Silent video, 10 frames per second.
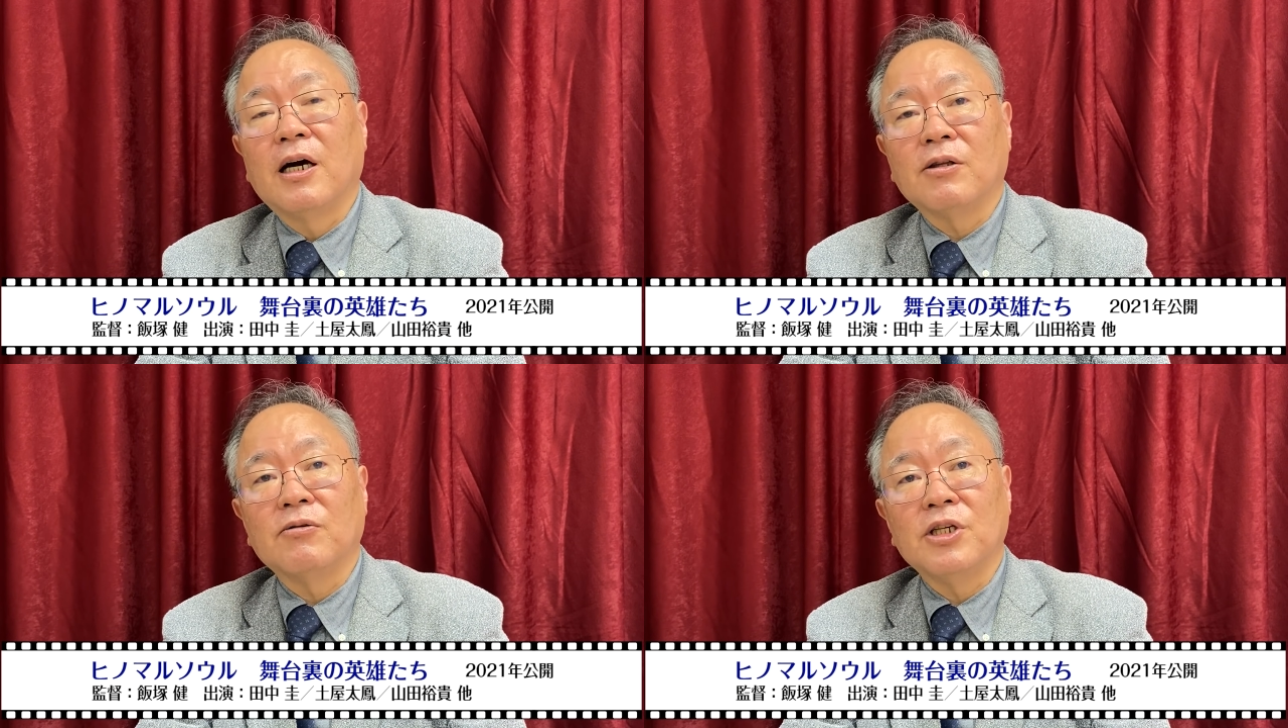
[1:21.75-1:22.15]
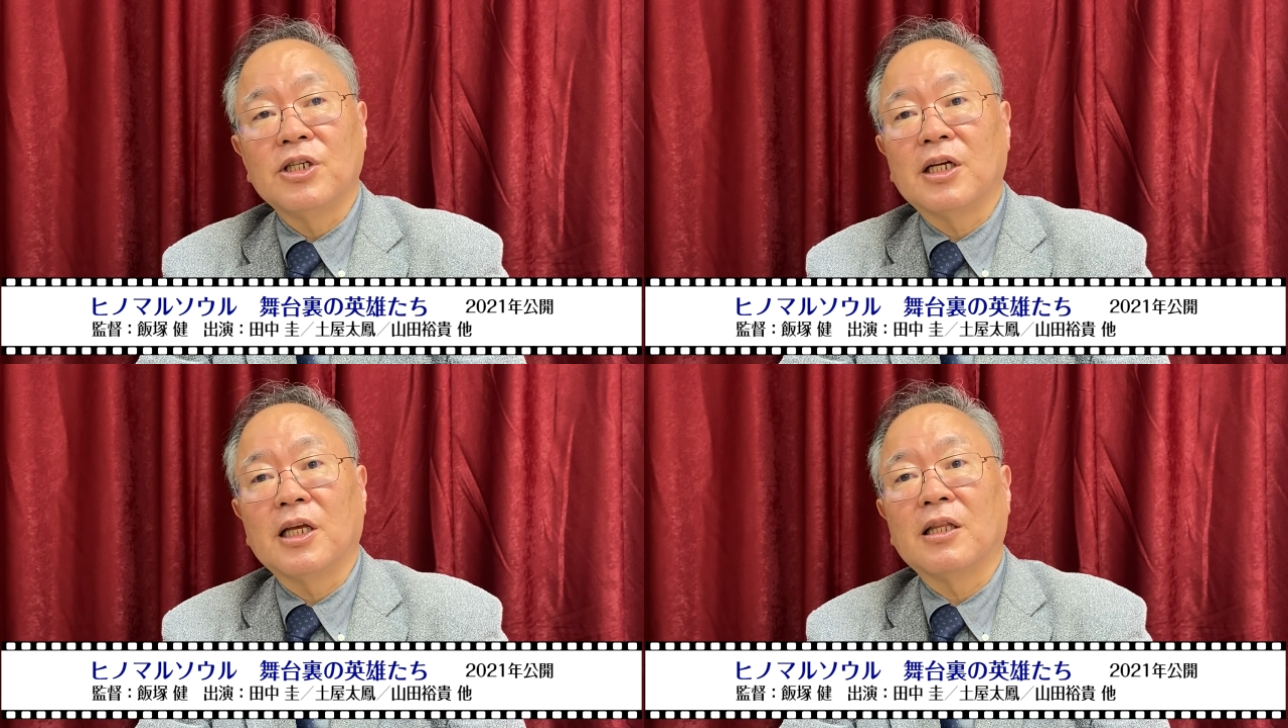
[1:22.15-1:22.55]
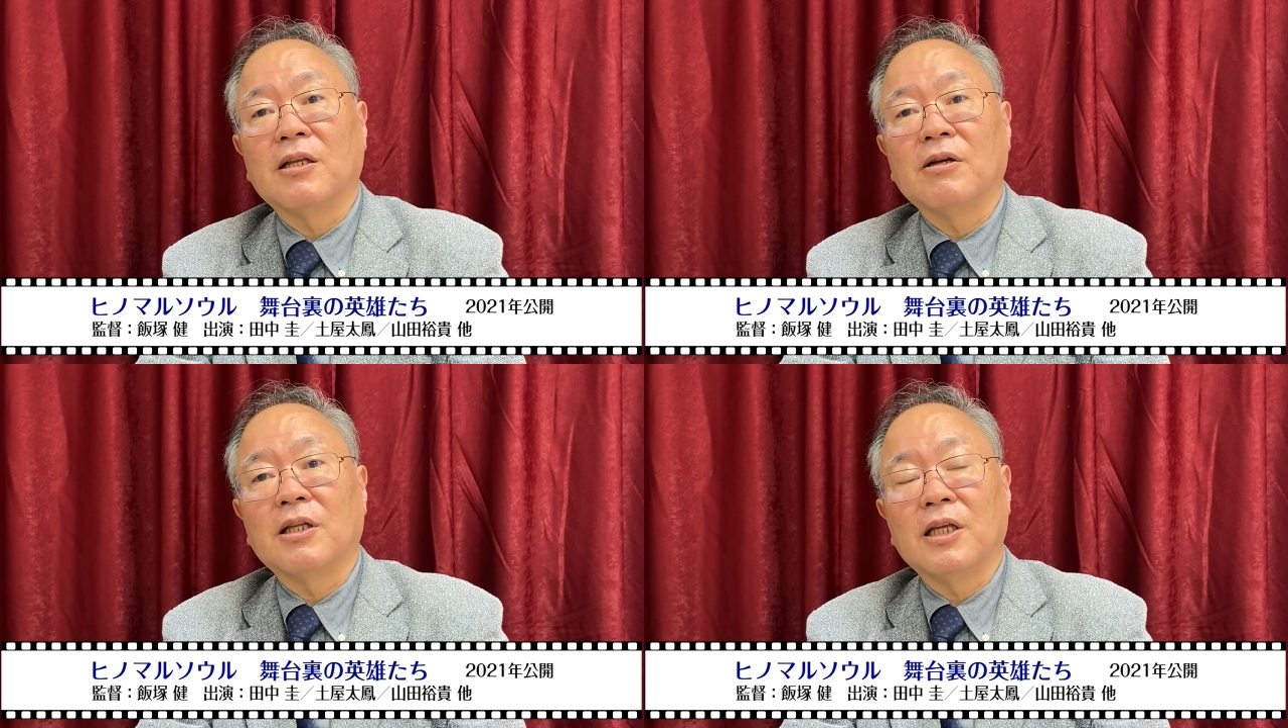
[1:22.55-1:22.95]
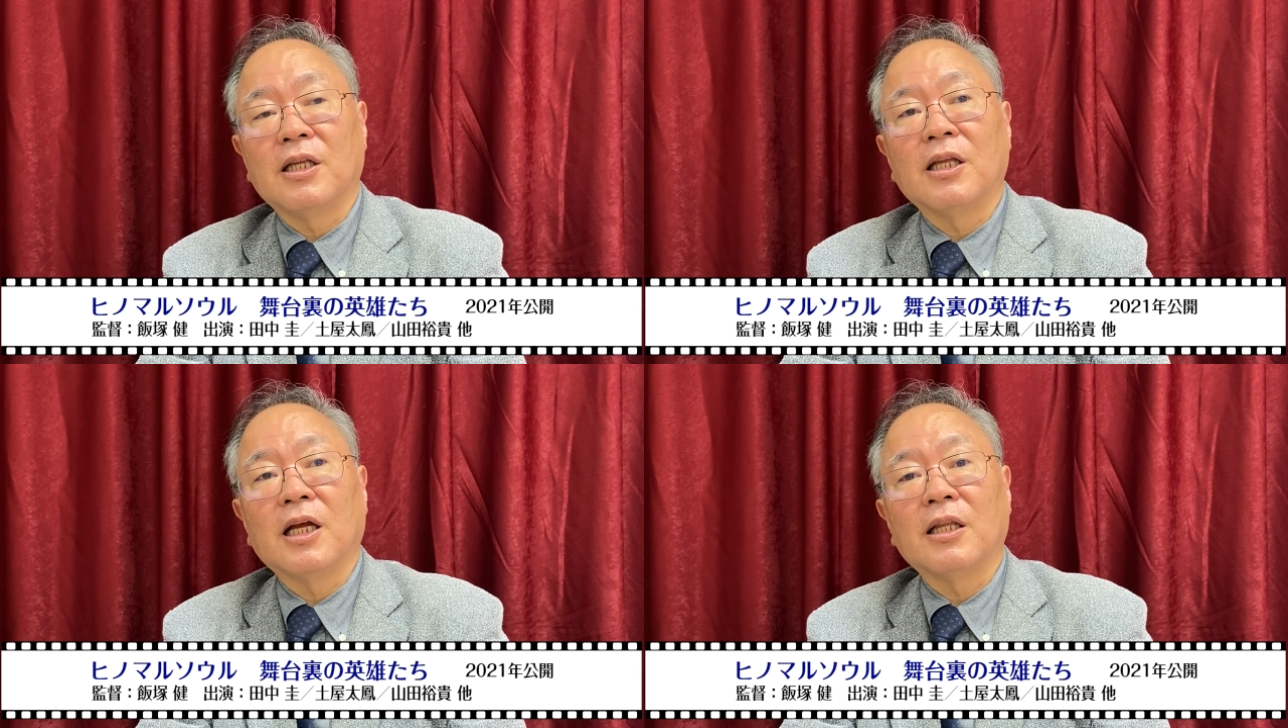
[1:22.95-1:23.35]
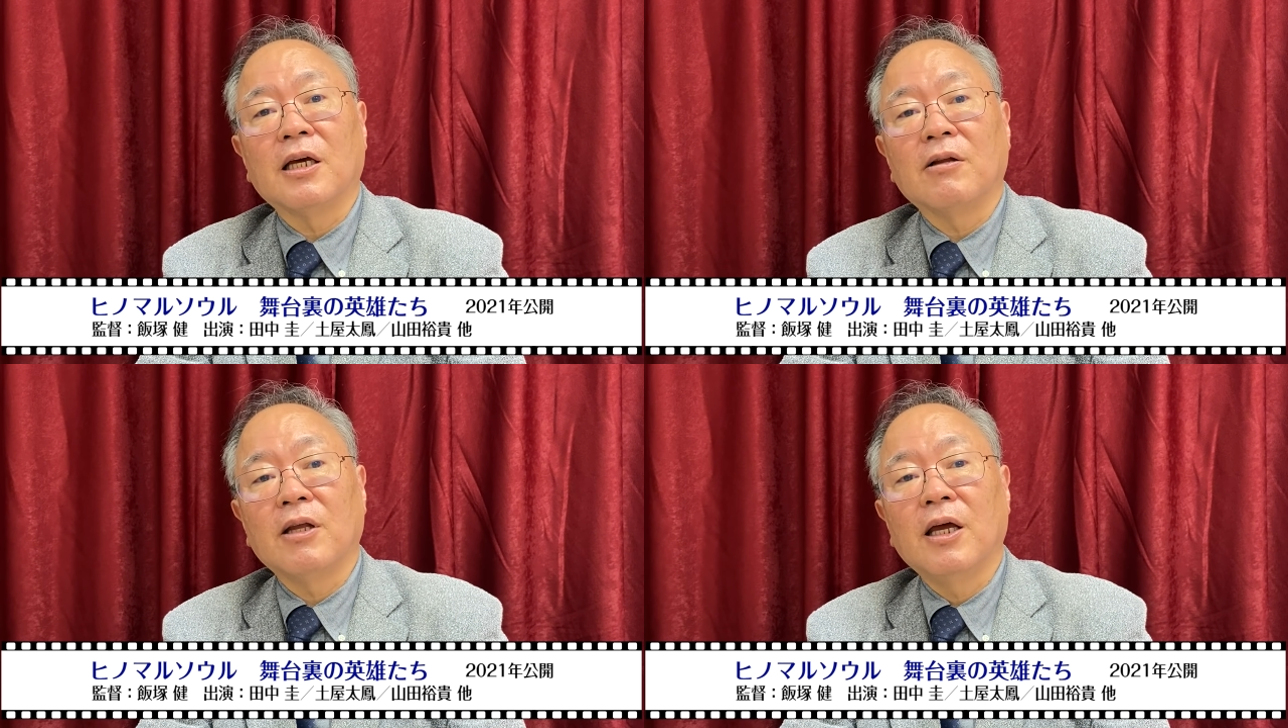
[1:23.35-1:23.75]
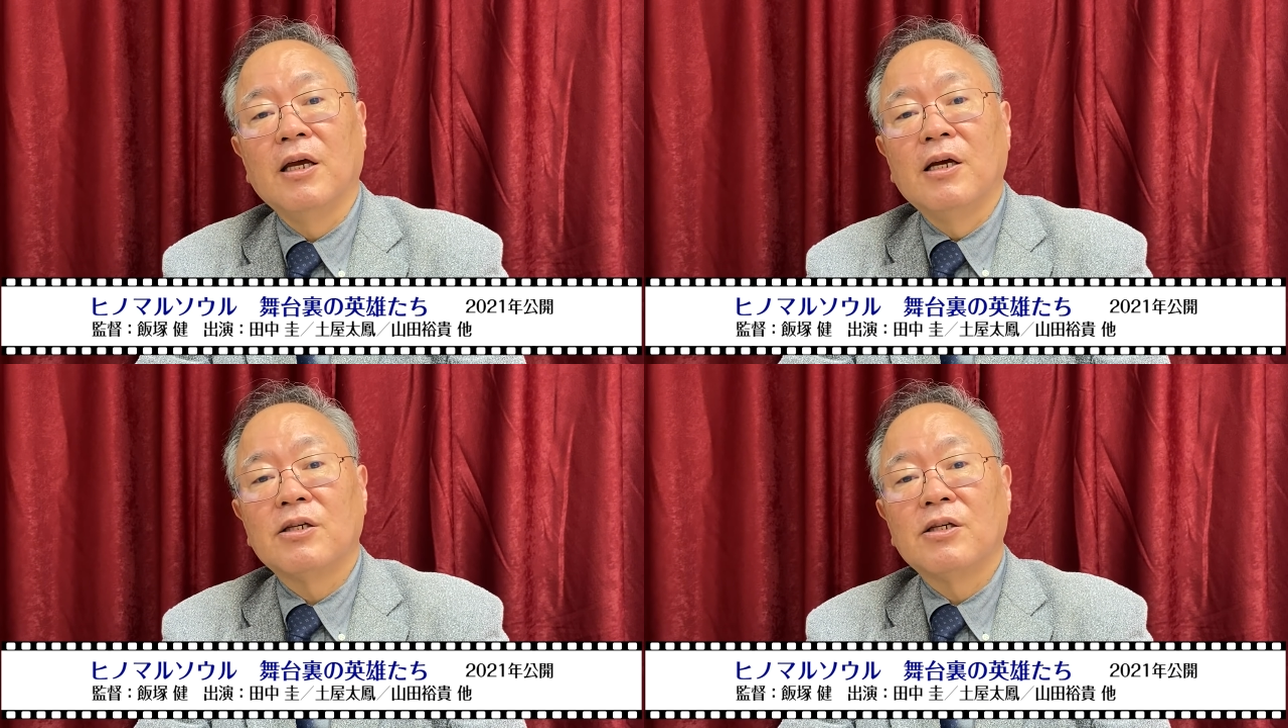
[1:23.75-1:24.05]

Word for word: あと西方とか出てたんだけど、けどね。